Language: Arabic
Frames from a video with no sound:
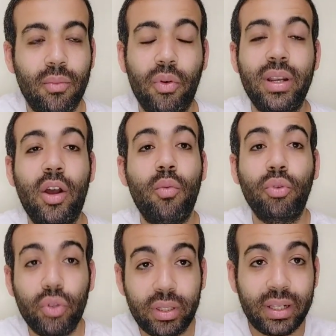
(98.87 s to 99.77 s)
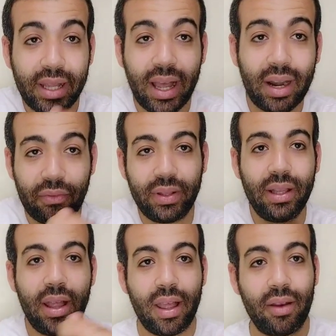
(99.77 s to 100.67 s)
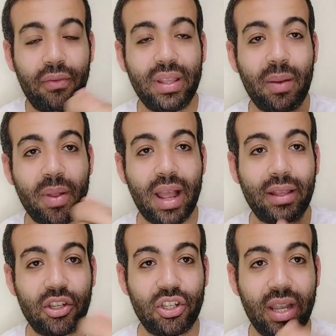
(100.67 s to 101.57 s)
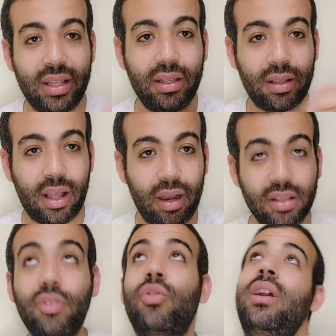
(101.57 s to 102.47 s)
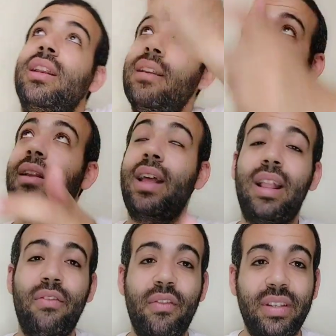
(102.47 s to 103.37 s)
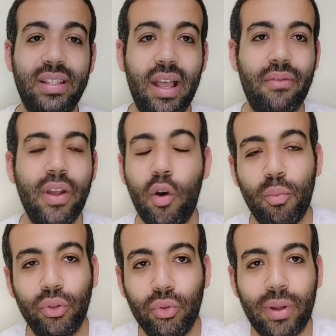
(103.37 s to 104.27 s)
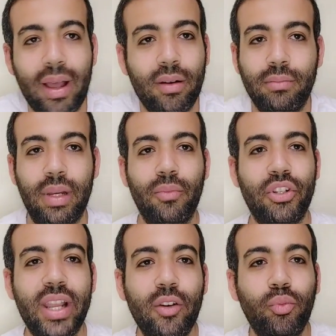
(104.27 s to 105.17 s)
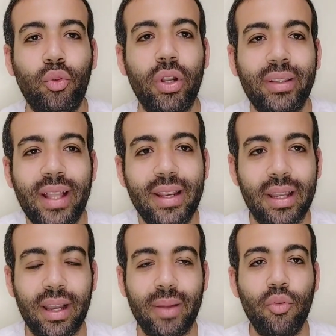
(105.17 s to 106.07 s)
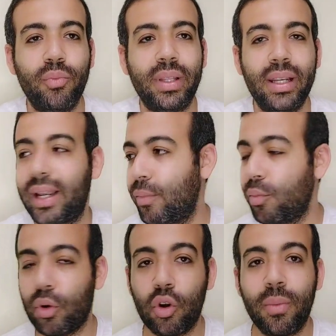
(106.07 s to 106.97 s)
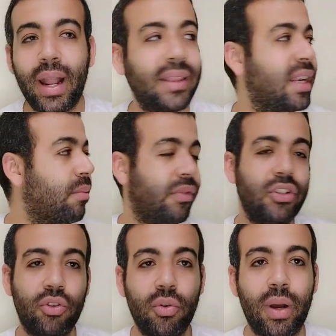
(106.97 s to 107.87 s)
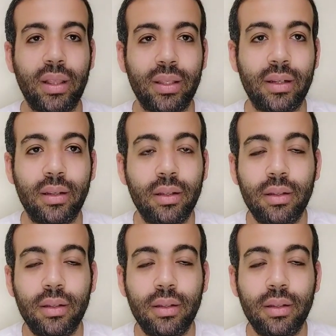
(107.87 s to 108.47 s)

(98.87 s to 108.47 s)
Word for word: ممكن ياخد بطوله اللي هي عارفين الفتل بتاعت الشاي دي تخلصها تروح حالفها في السقف ياخد بطوله آه، ما مش لاقي له بطولات تانية اجيب له منين اجيب له من جوه من عندنا ما فيش جوه عندنا